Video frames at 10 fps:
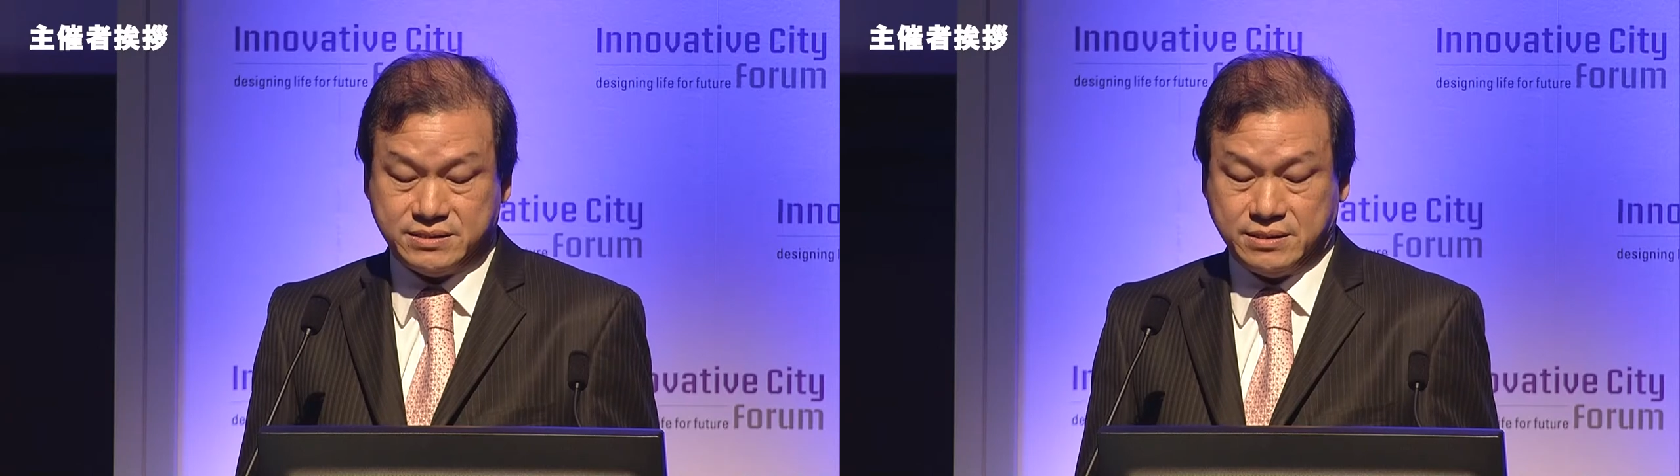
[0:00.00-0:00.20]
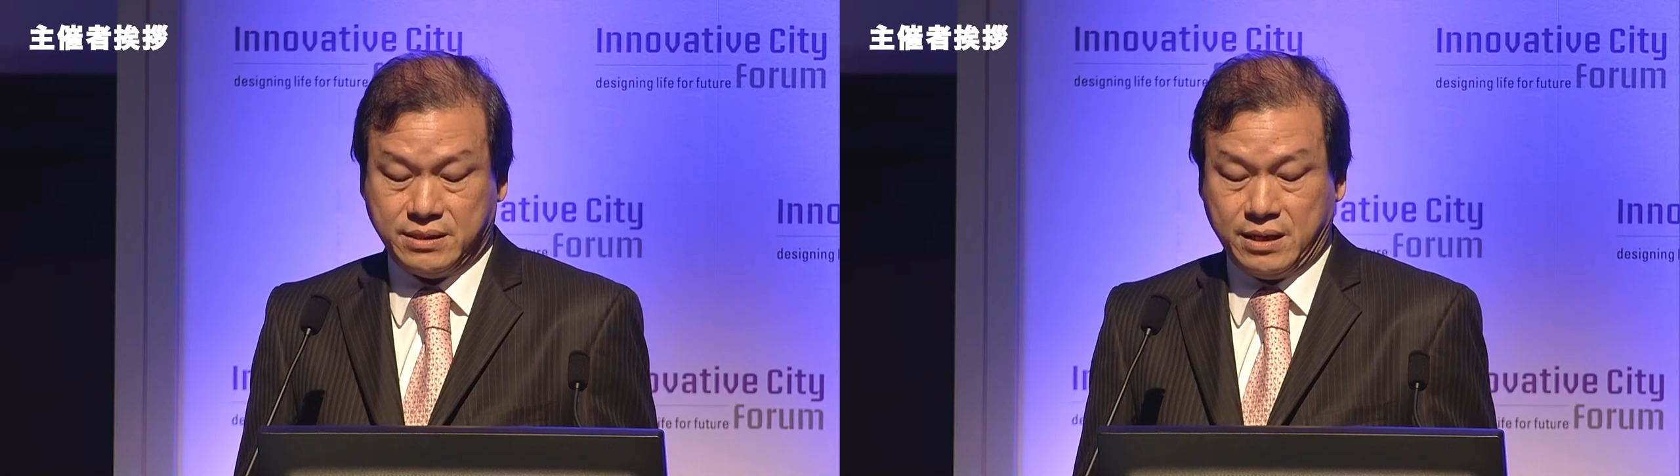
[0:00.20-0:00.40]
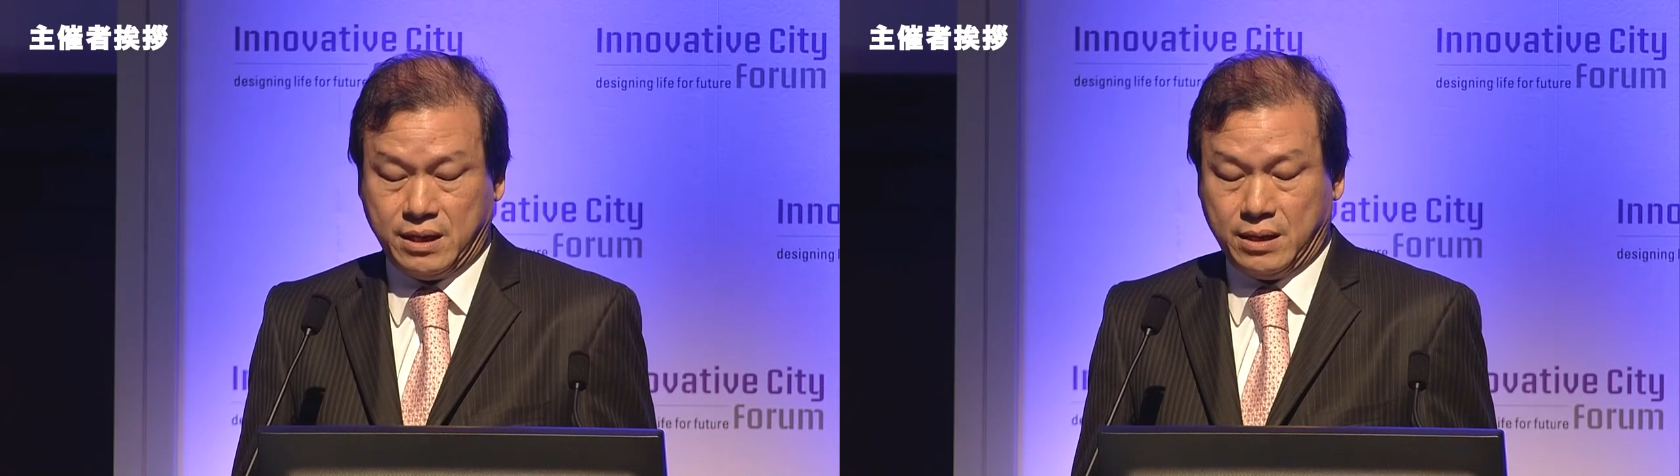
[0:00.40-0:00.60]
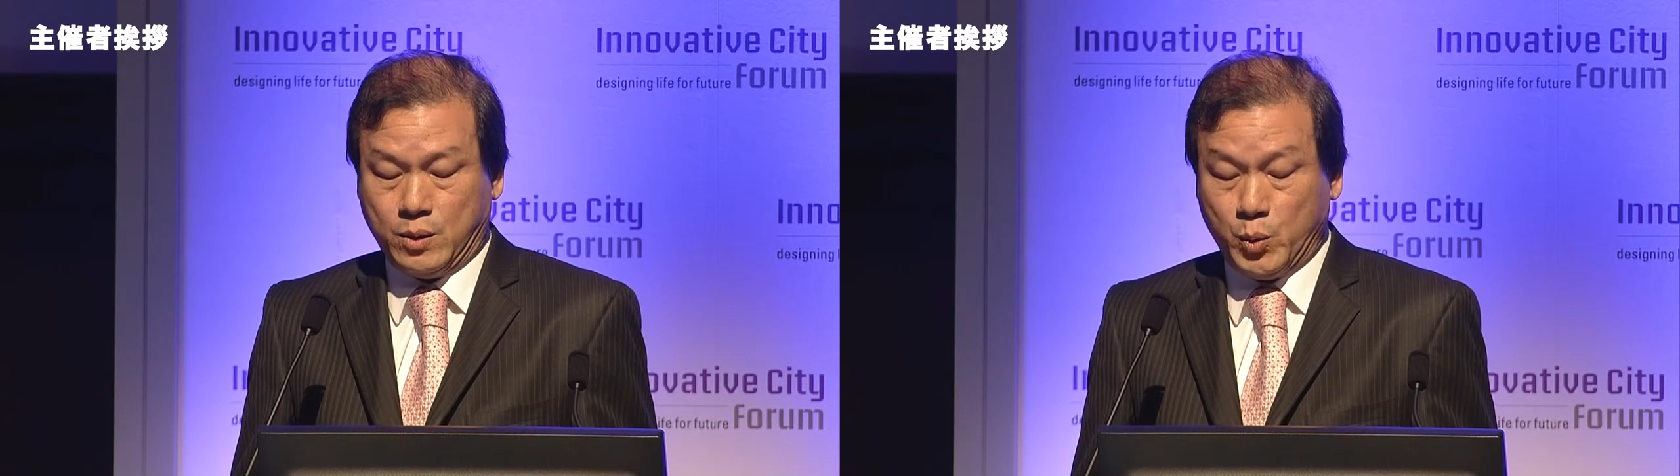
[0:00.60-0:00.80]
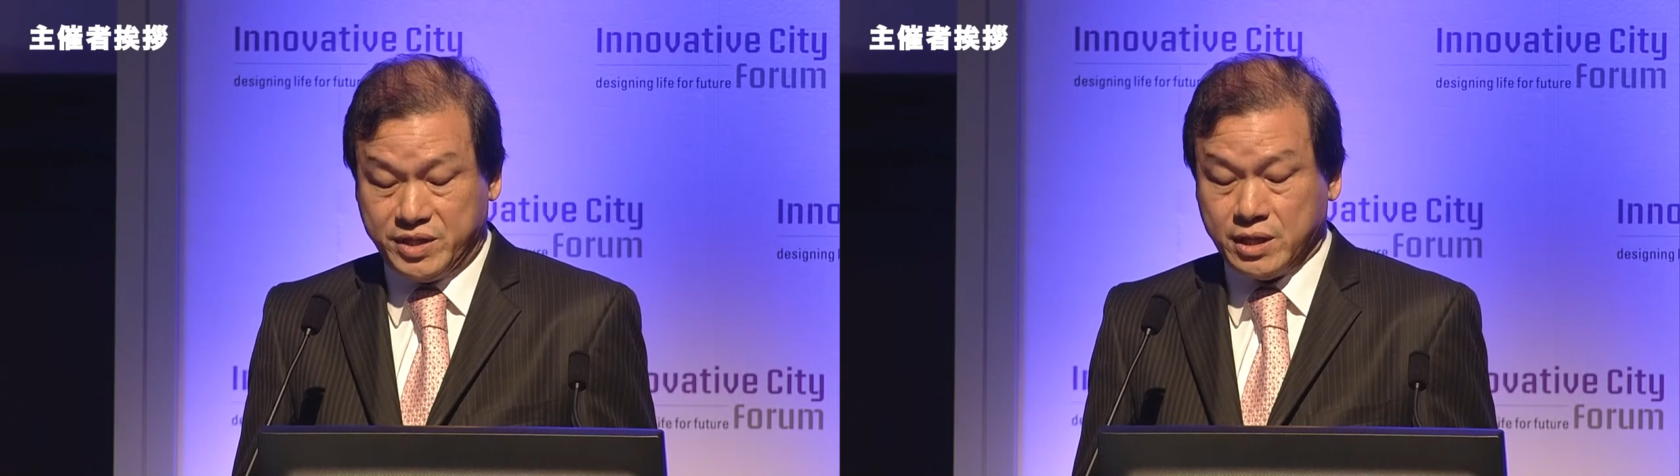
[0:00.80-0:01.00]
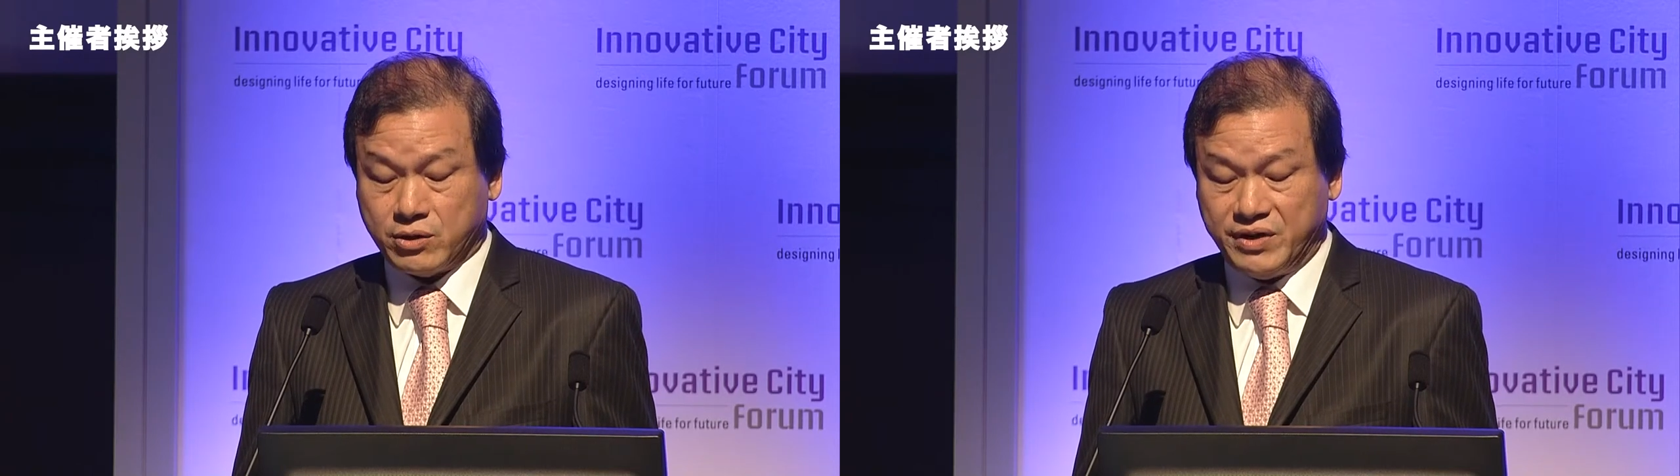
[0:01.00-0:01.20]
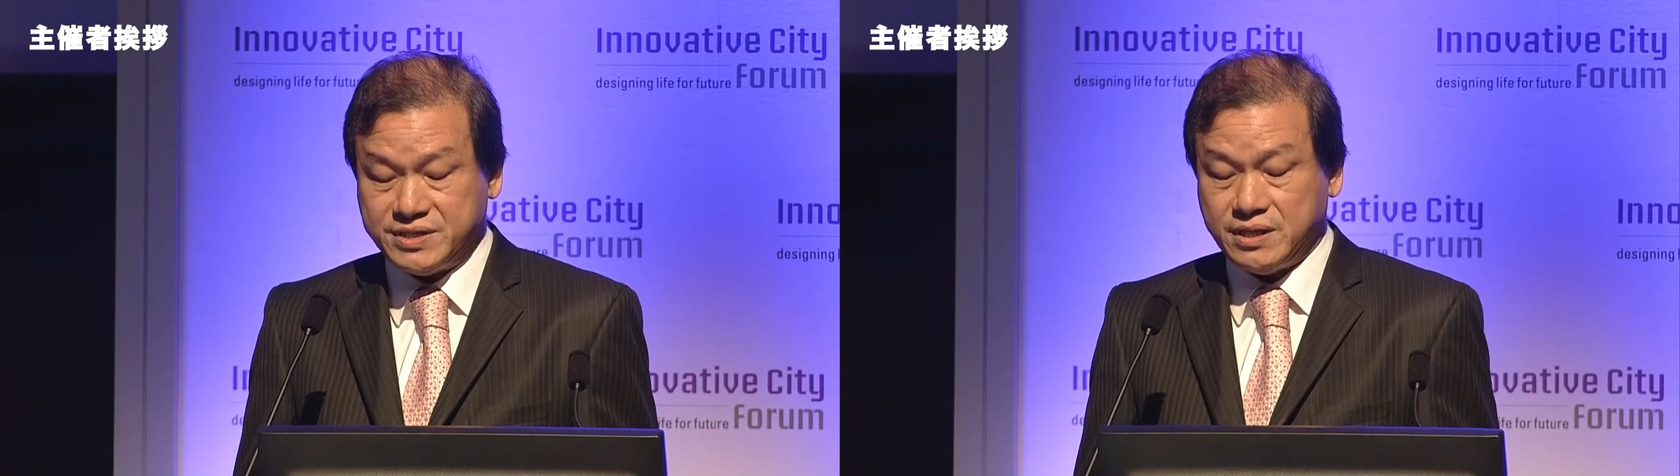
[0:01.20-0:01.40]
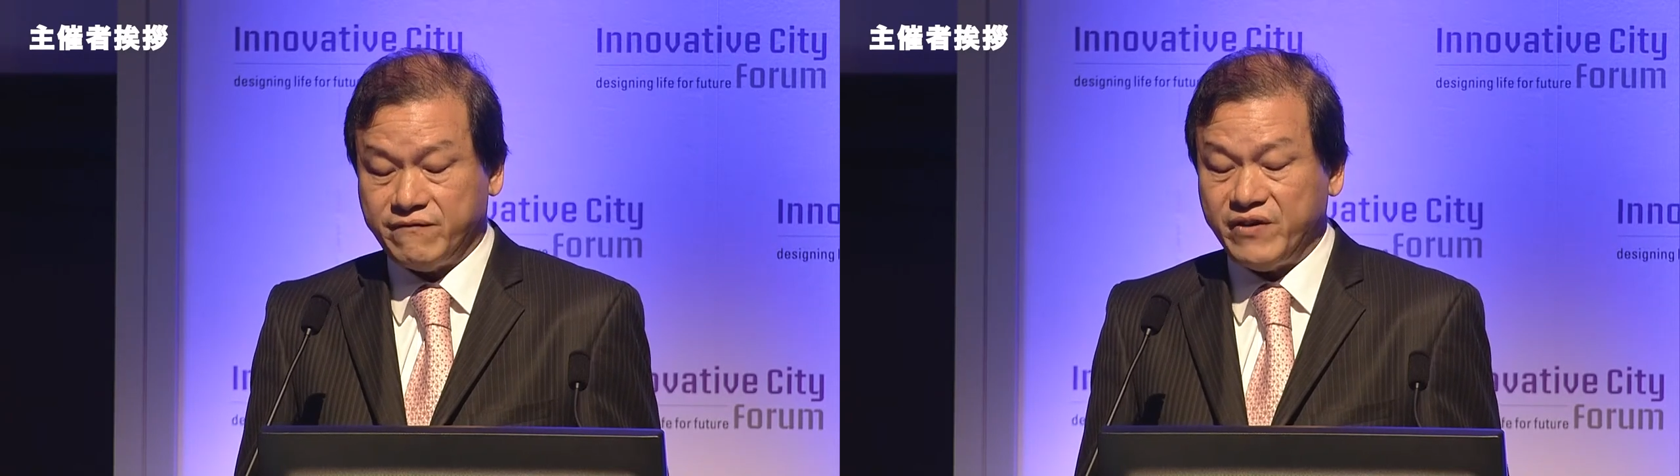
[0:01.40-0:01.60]
という概念は拡大
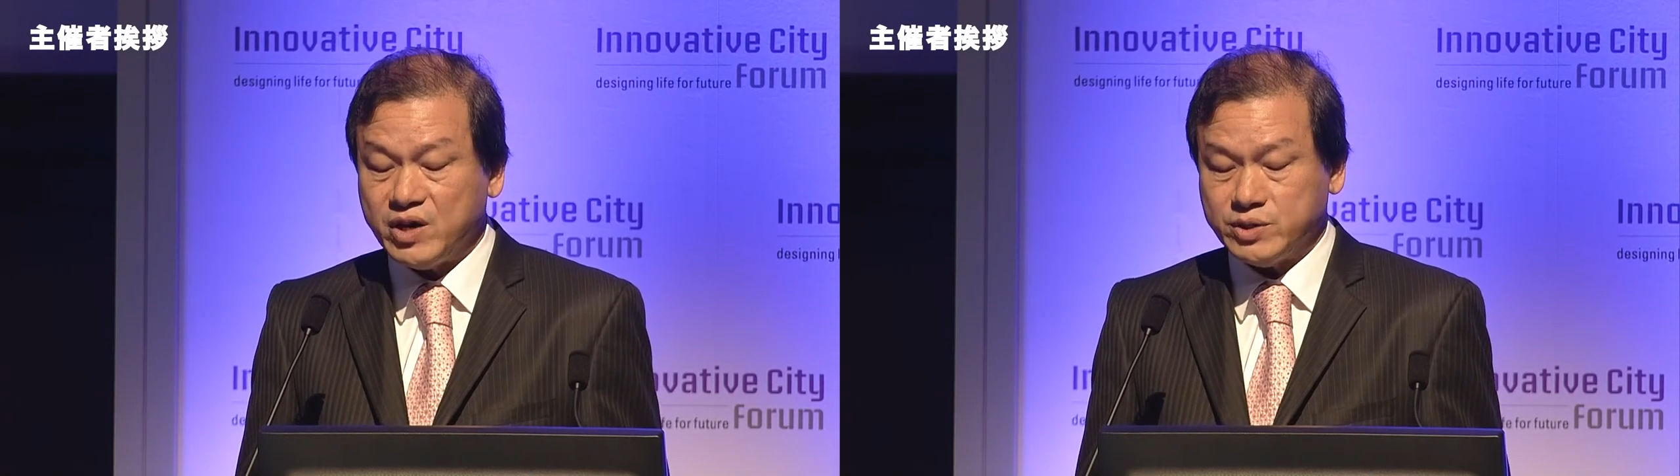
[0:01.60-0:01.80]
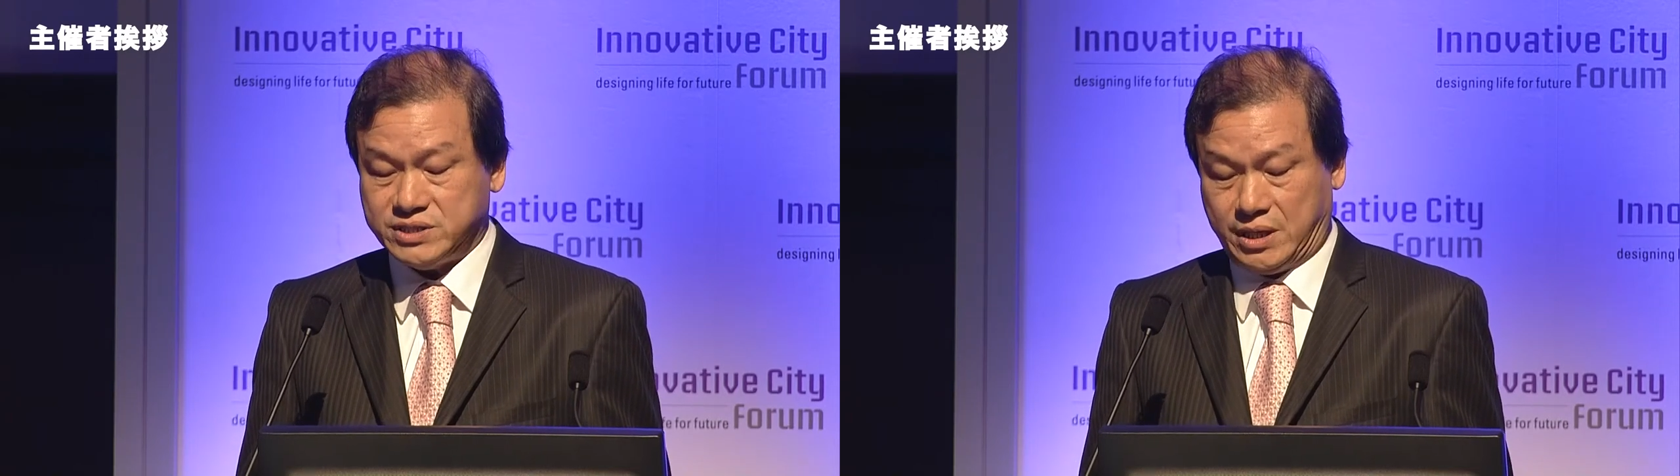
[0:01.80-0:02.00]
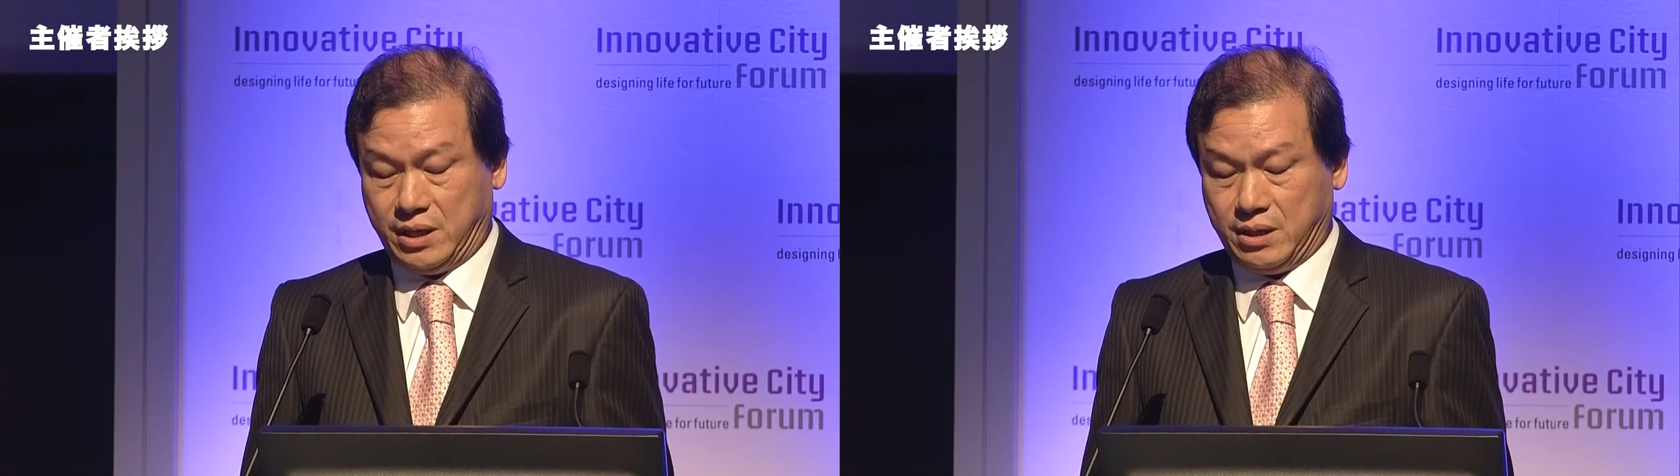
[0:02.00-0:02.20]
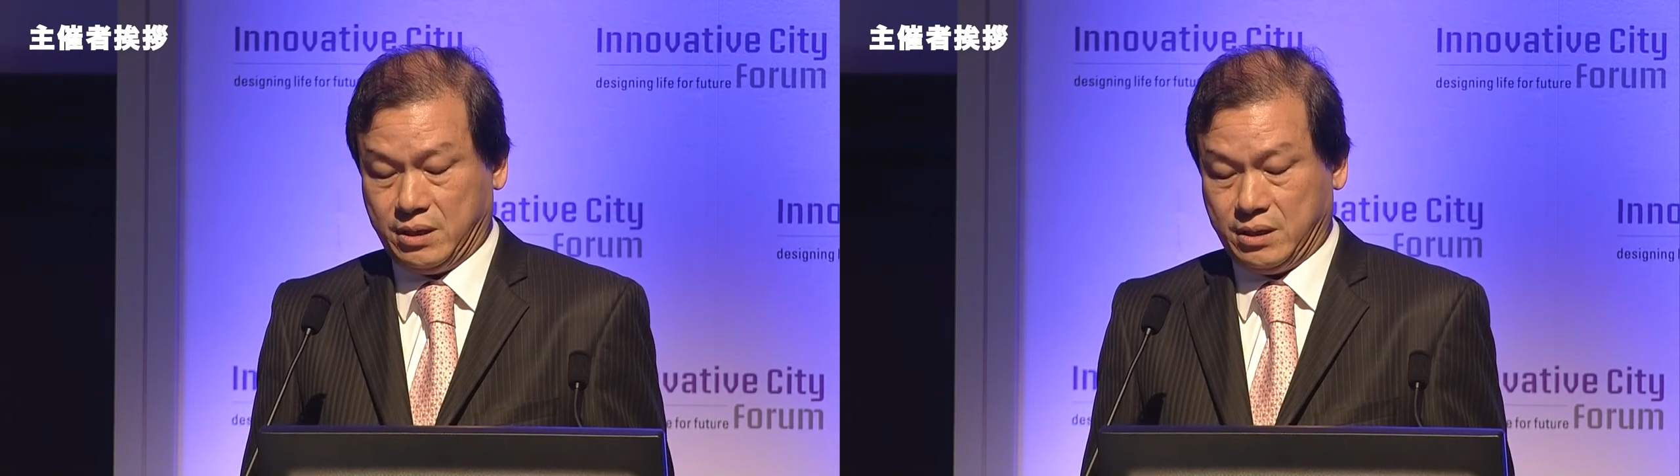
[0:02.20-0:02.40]
されなければなりません